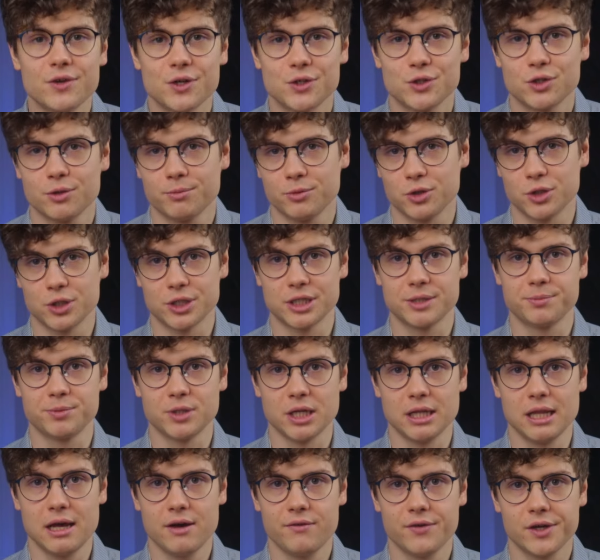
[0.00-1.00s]
wiesz, co możesz
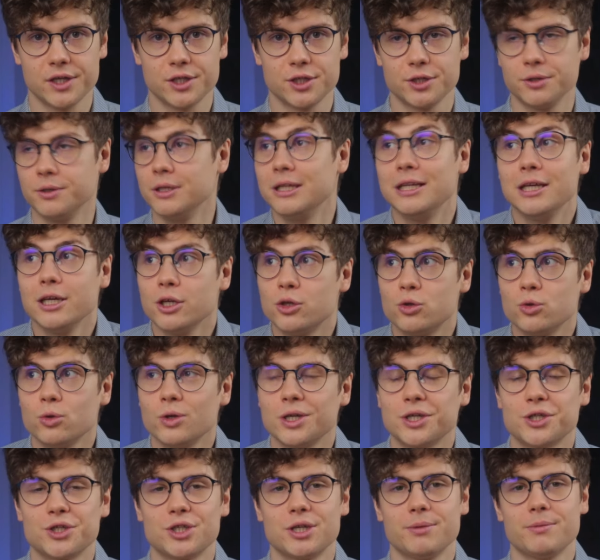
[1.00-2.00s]
sprzedawać, nie
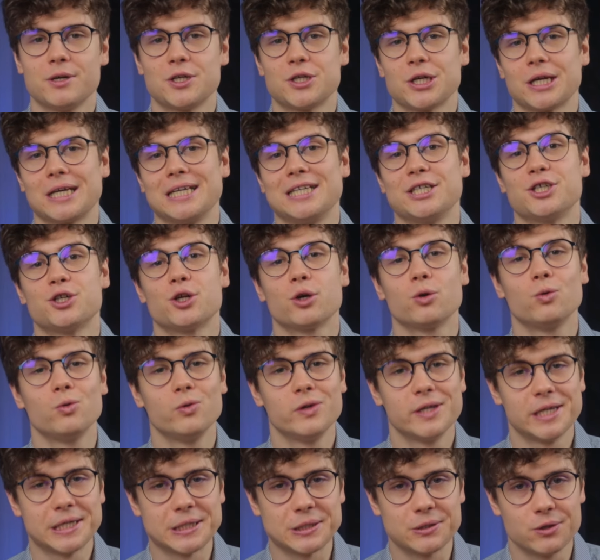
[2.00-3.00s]
czujesz, że masz jakieś
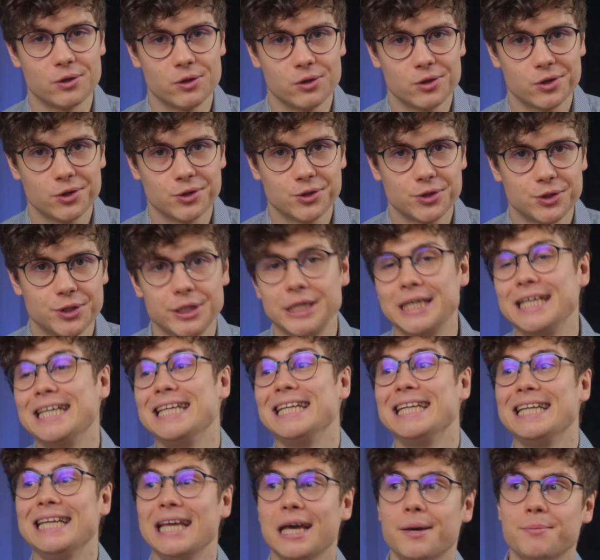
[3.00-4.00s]
szczególne zdolności
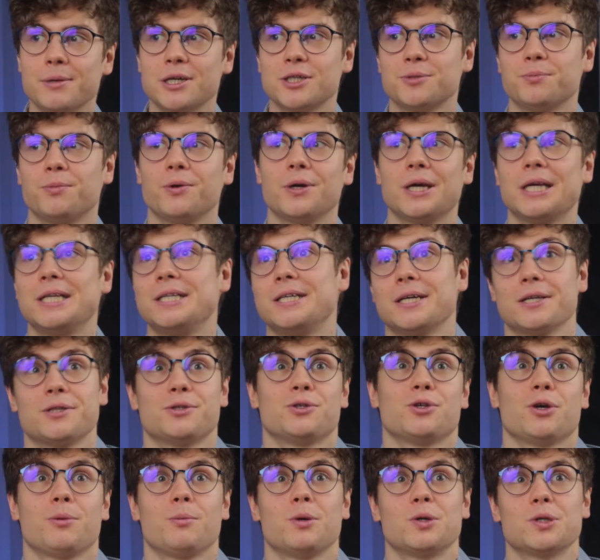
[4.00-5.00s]
i nie masz pojęcia,
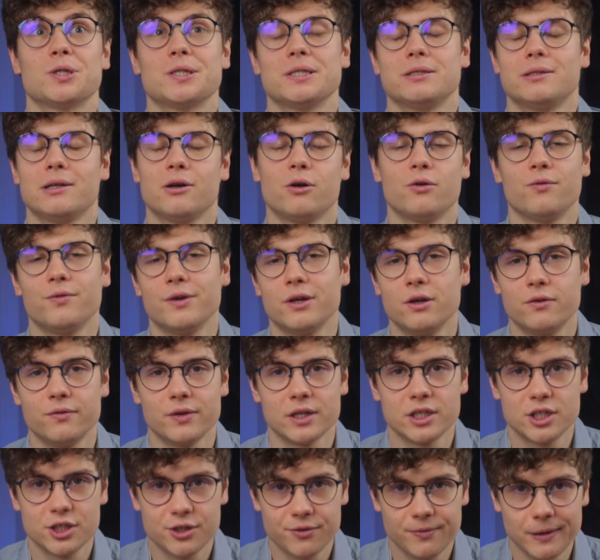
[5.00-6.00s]
co możesz
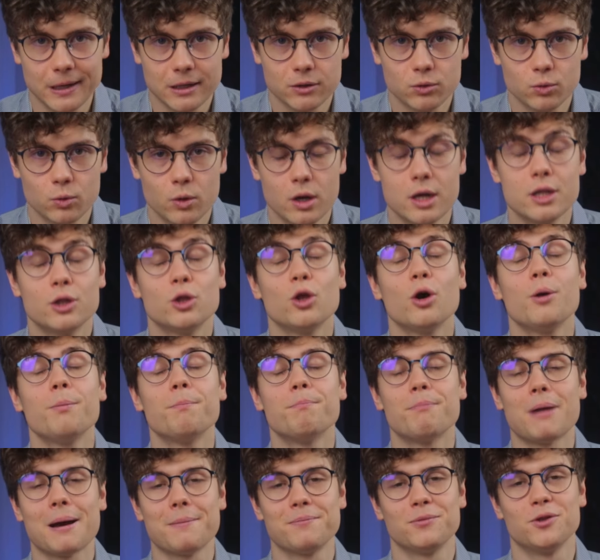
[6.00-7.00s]
zaoferować światu, to
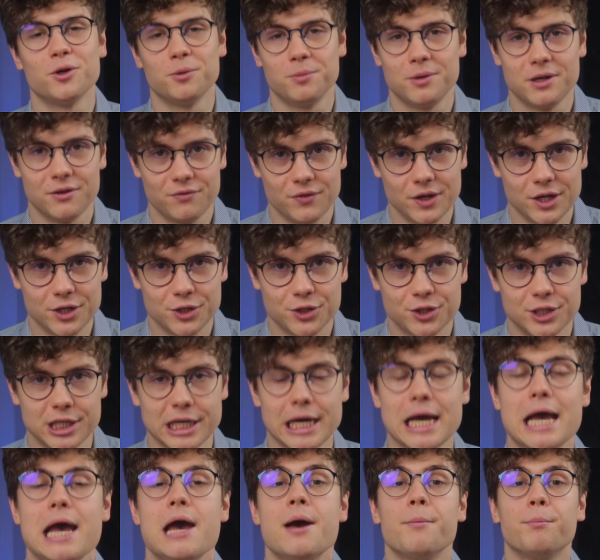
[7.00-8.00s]
mam dobre
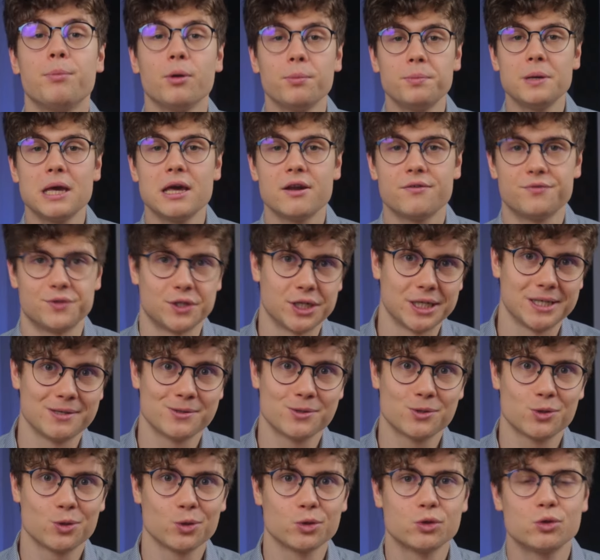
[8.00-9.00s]
wieści. Po pierwsze,
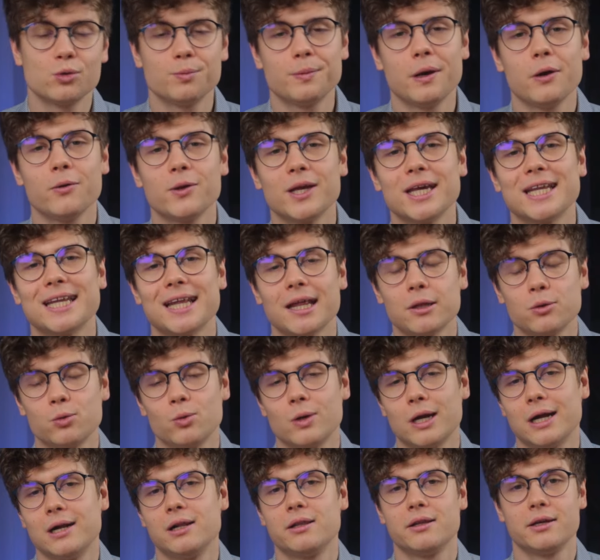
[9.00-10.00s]
jest to zupełnie
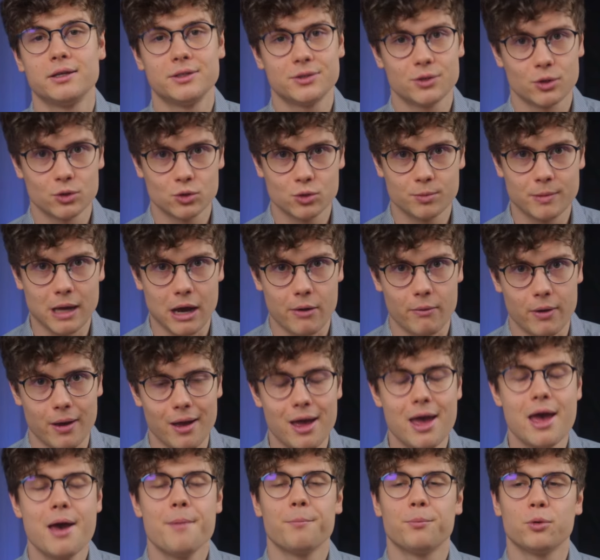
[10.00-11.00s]
naturalne i zrozumiałe.
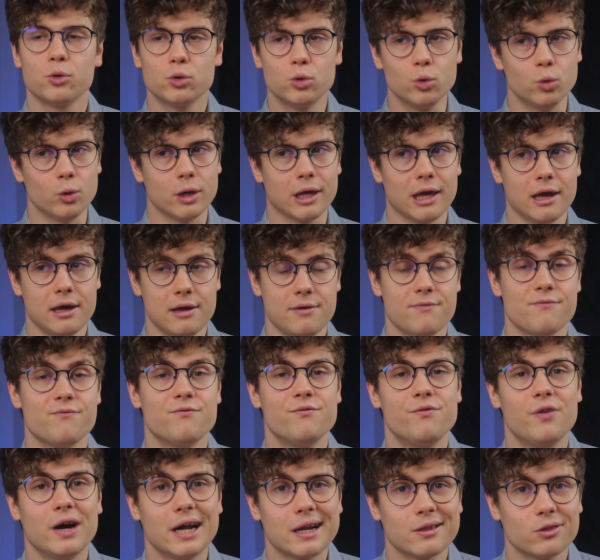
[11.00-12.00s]
Po drugie,
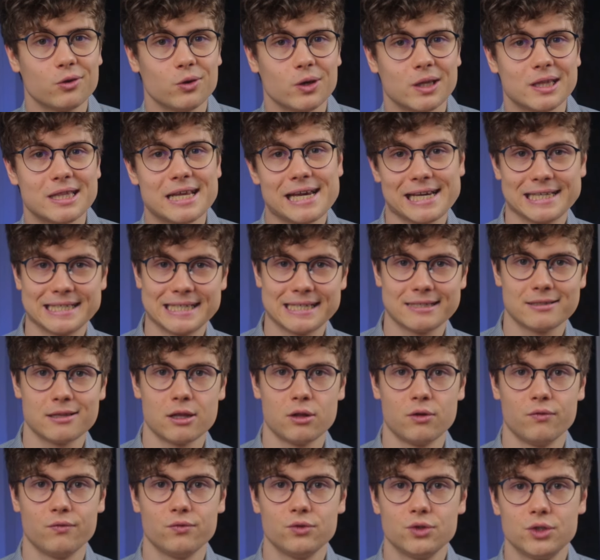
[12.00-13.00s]
warto jednak
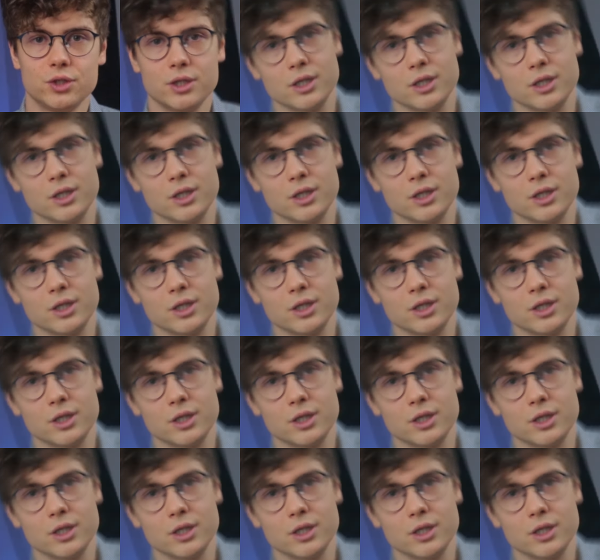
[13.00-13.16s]
zastanowić